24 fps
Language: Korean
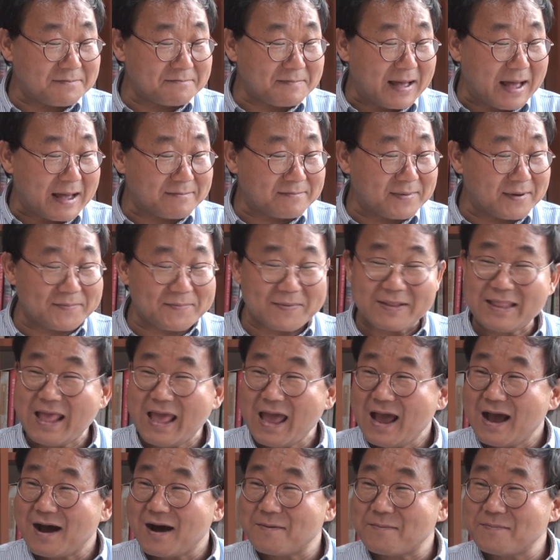방법은
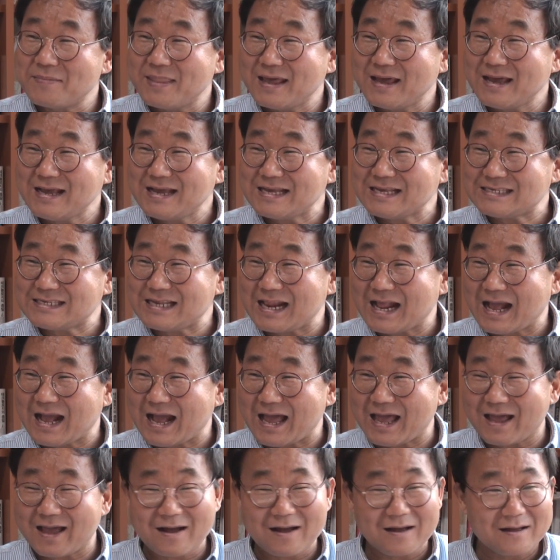없는
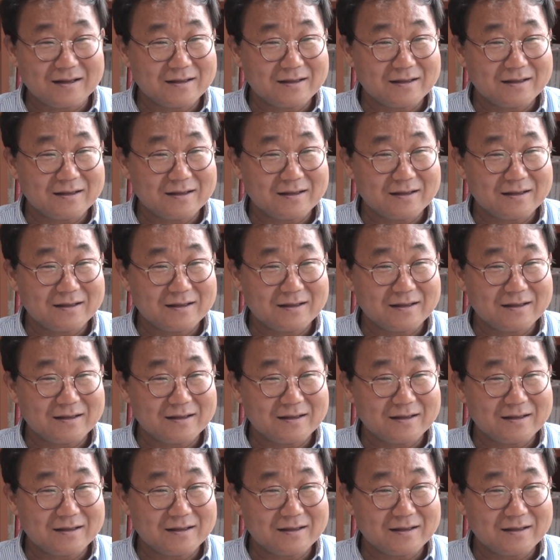것일까요?